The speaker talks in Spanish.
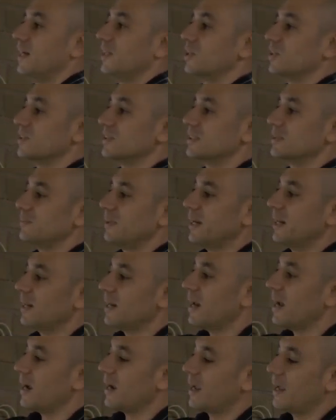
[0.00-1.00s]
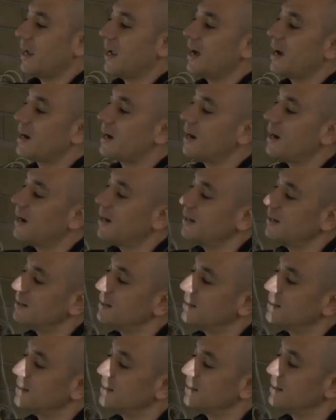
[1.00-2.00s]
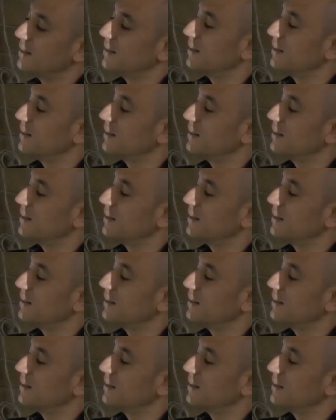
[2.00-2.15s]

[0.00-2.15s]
Entonces, miren que acá